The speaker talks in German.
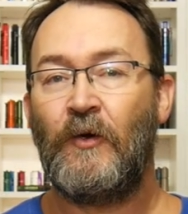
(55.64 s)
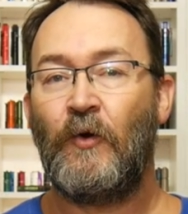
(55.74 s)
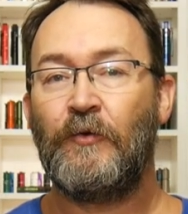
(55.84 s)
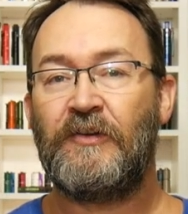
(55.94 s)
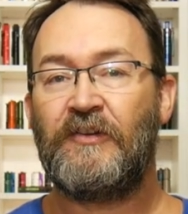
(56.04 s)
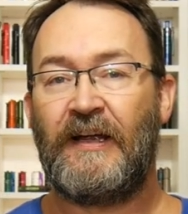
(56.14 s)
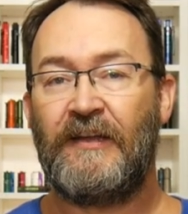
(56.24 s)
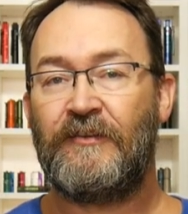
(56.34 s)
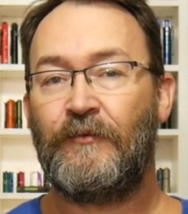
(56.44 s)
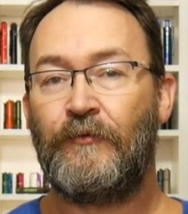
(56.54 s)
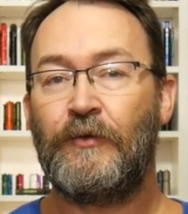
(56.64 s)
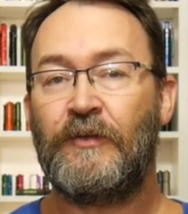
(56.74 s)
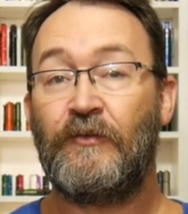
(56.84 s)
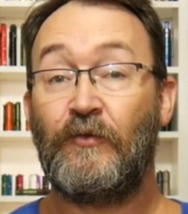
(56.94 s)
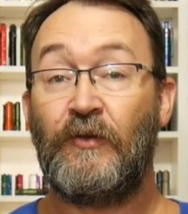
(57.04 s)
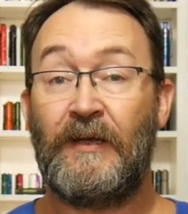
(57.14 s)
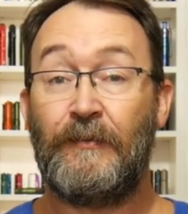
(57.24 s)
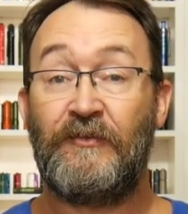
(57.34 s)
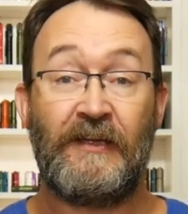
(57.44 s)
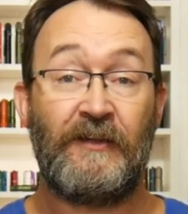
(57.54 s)
und das Ganze führt zu einem
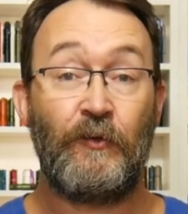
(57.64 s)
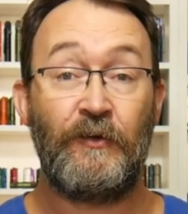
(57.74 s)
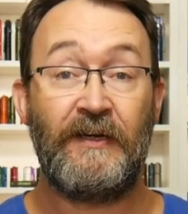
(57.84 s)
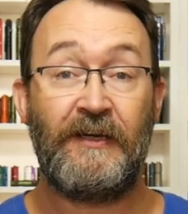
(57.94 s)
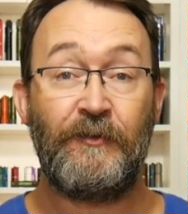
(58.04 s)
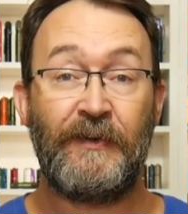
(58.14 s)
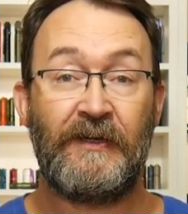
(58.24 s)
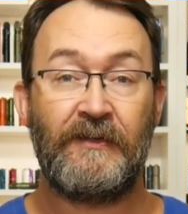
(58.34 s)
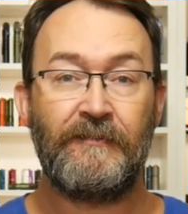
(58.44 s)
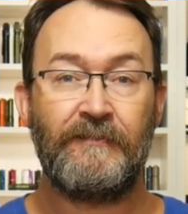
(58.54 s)
sehr tollen Lichtbild.